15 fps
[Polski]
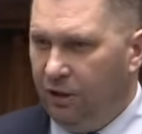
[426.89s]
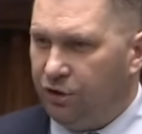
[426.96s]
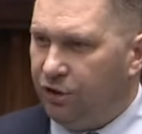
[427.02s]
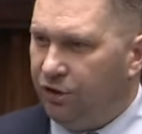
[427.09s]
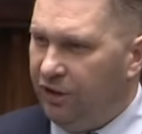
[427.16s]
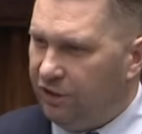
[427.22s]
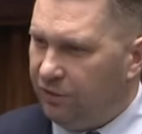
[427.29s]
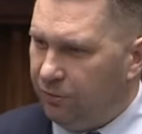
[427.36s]

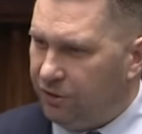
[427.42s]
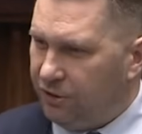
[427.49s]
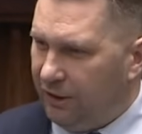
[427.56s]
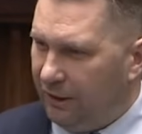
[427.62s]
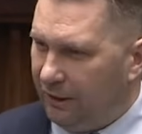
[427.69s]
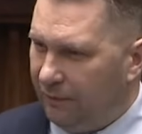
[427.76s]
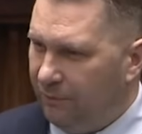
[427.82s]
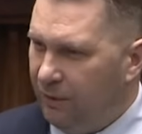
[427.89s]

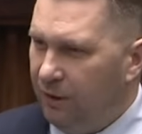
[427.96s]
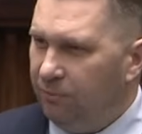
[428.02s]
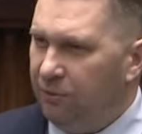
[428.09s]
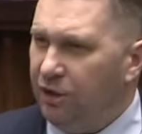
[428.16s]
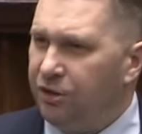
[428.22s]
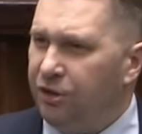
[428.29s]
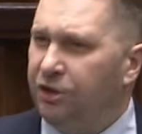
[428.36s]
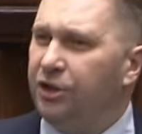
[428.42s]
33.
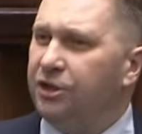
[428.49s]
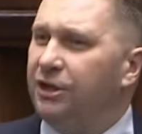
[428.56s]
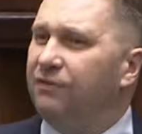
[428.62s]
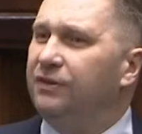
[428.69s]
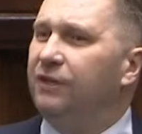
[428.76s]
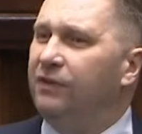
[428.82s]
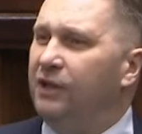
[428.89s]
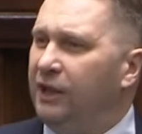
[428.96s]
Mieścicie się
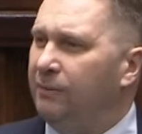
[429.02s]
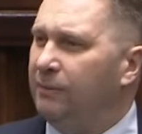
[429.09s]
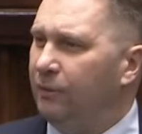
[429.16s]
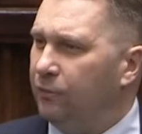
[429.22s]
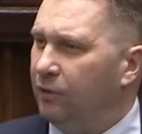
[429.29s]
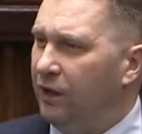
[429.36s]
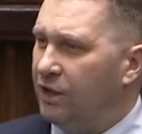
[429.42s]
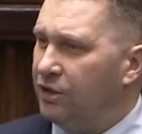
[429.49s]
w niewielkim
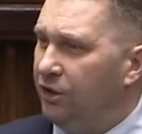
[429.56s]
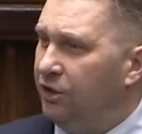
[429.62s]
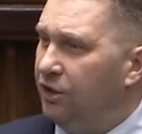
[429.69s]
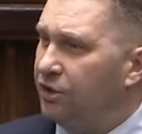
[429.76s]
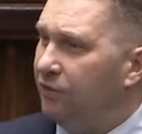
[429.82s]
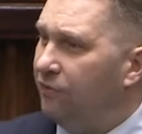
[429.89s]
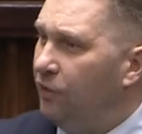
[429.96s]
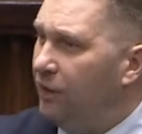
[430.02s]
autokarze i
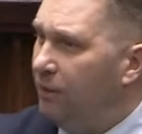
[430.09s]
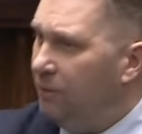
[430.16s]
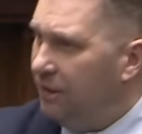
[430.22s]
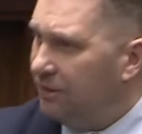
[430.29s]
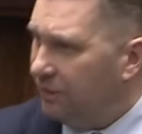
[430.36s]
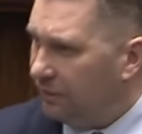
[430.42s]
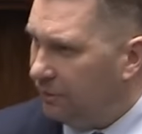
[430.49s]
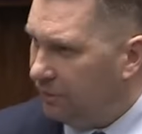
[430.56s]
jeszcze wolne
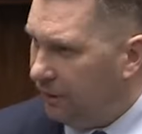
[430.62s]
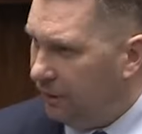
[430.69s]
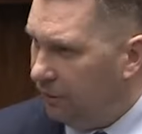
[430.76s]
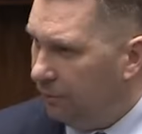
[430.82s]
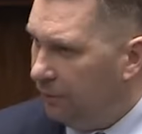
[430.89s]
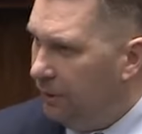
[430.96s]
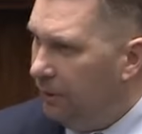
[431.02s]
miejsca zostają.